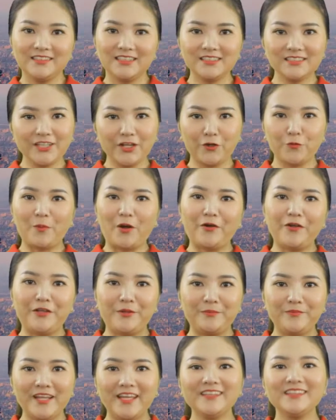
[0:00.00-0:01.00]
Thương hiệu bảo
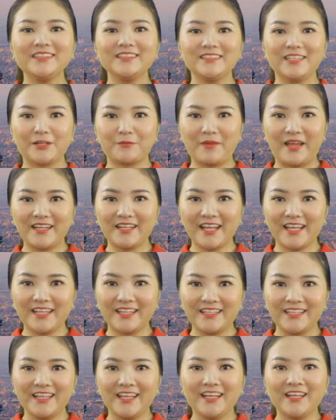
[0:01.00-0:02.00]
hiểm đến từ Nhật Bản
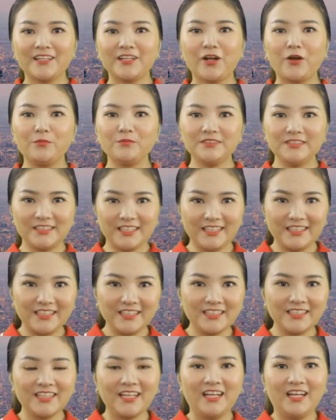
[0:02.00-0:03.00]
này không
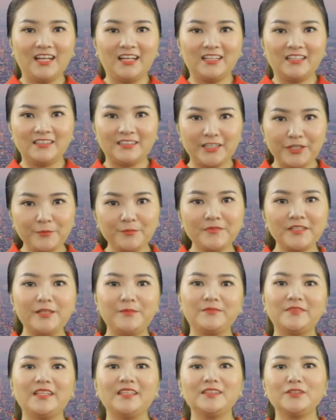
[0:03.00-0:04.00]
chỉ chiếm
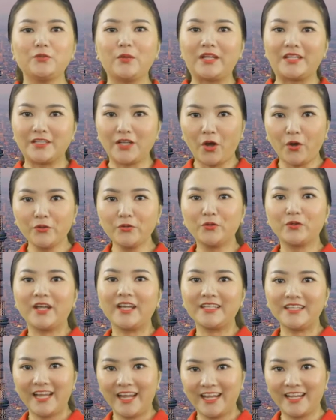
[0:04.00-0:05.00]
niềm tin tuyệt đối của
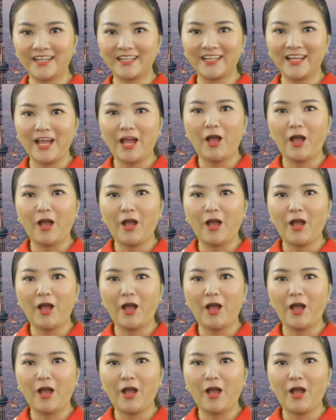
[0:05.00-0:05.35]
khách hàng